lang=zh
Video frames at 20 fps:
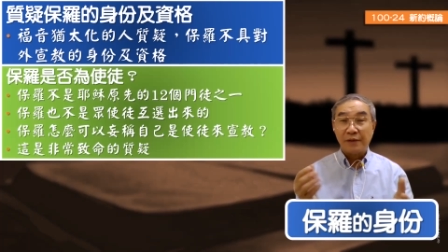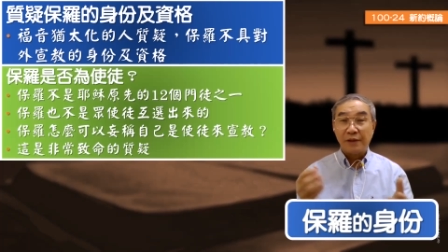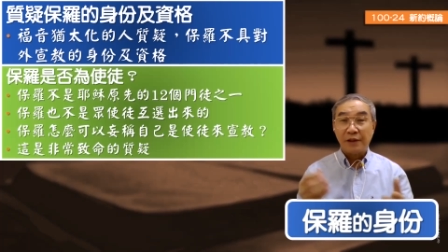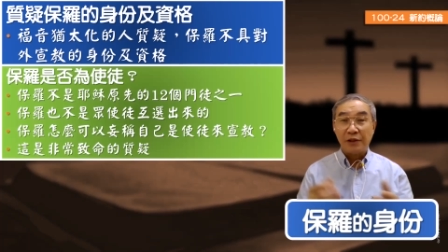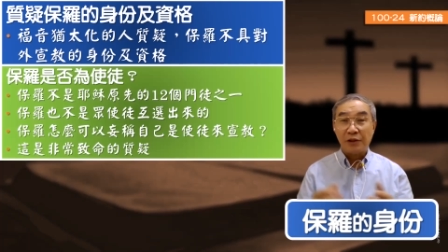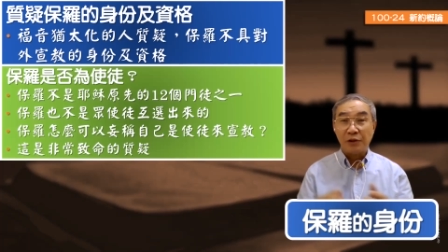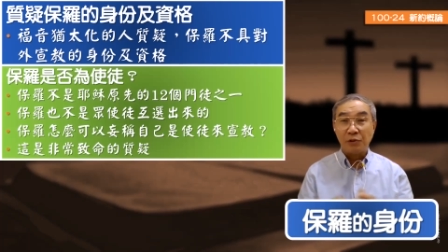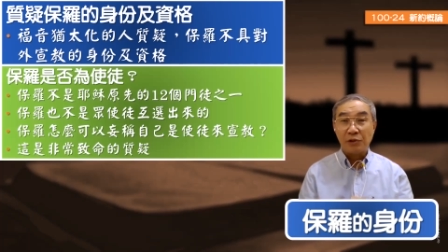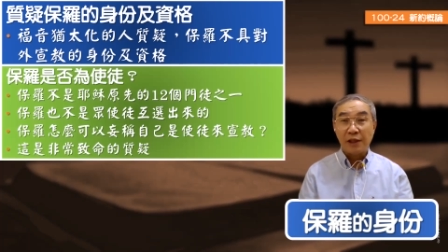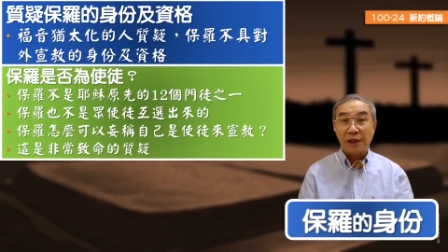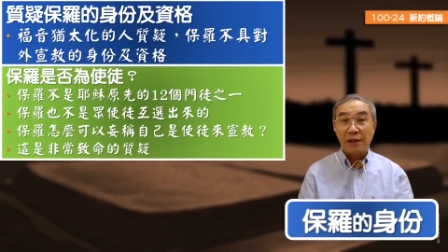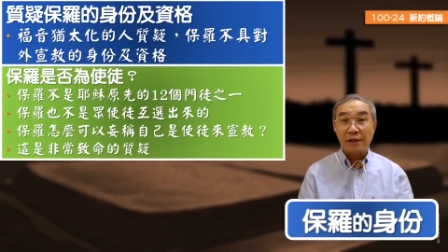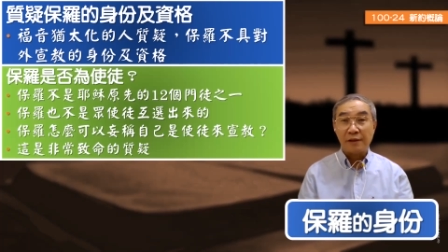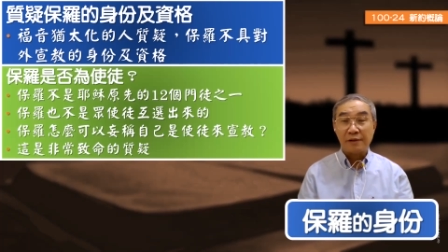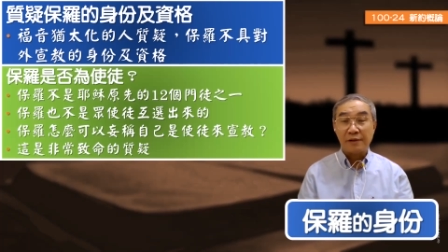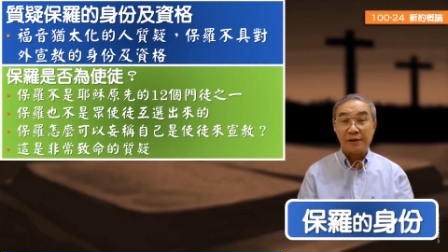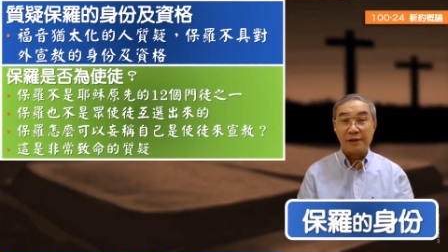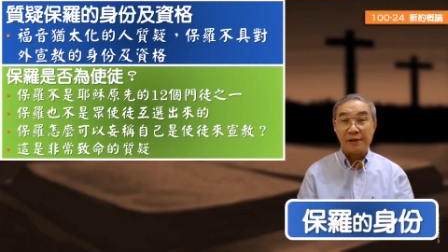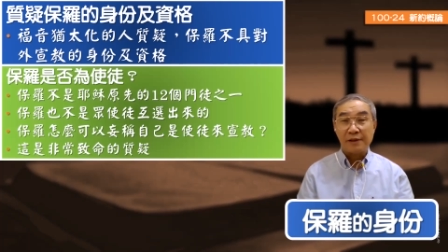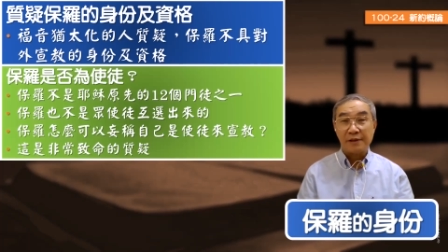犹大
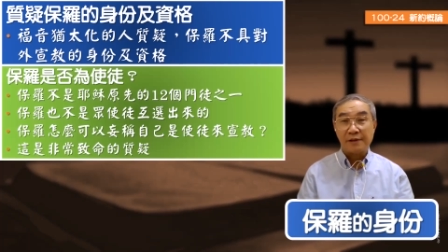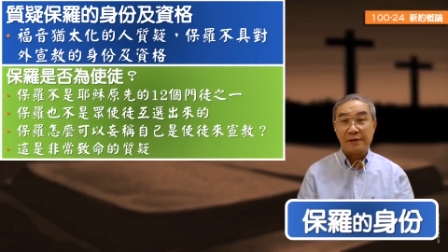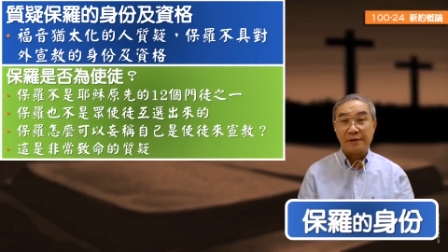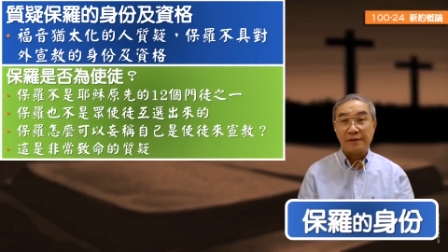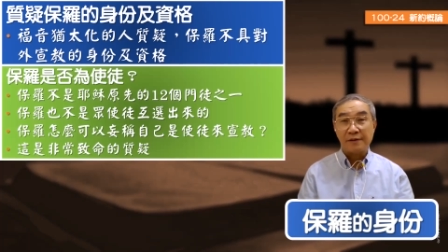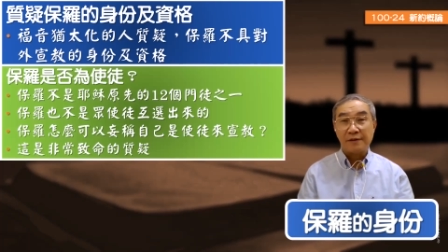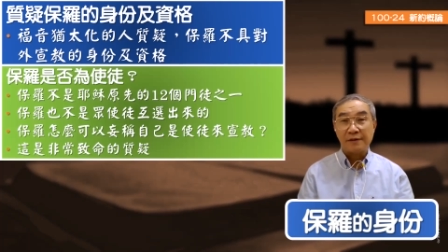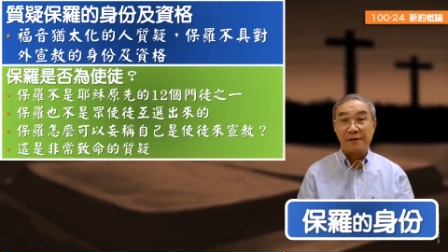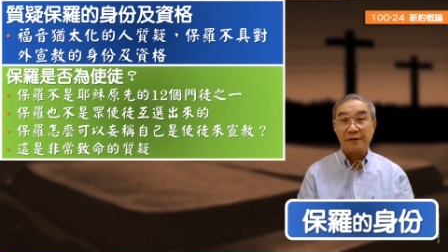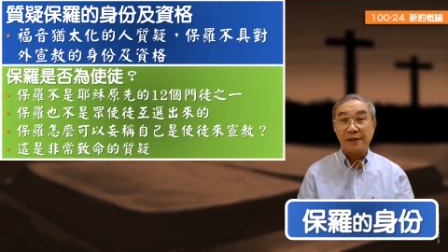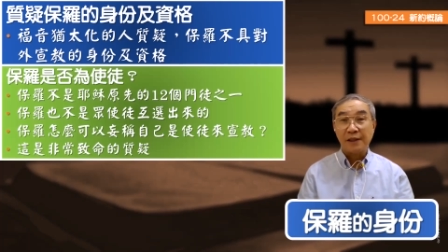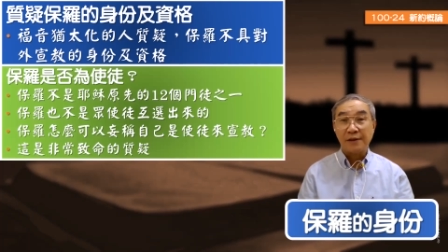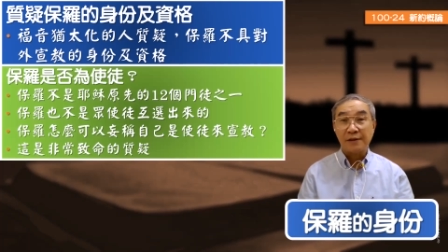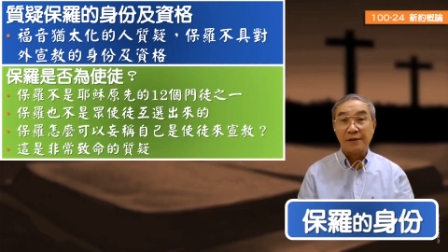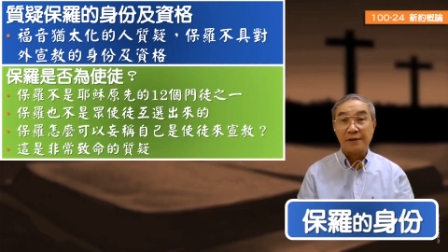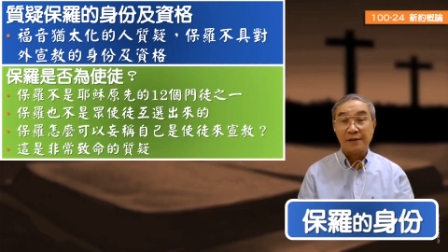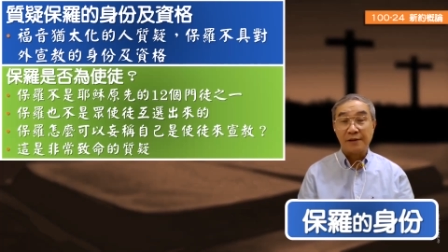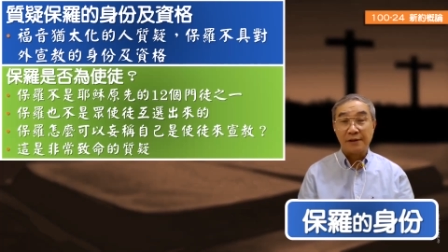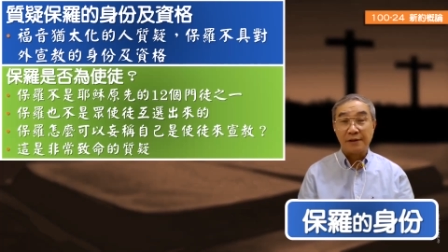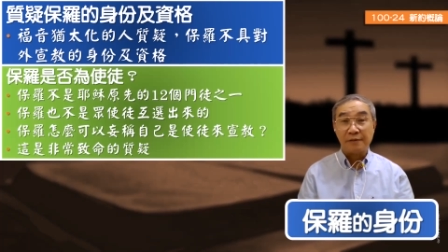啊自杀
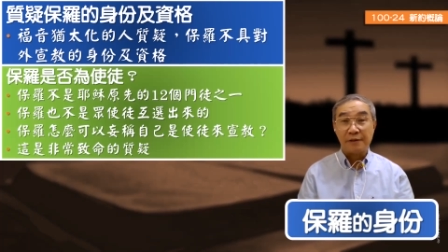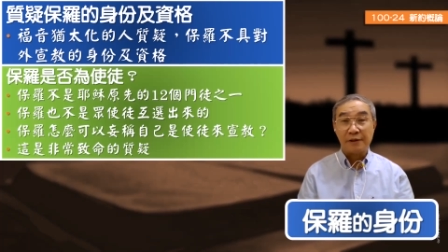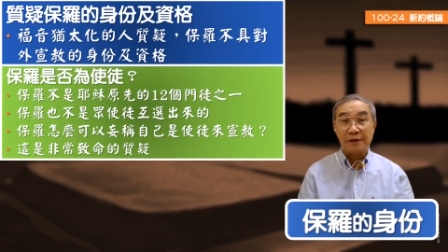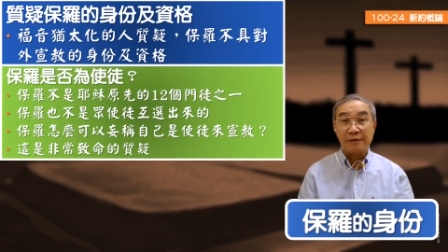死了嘛，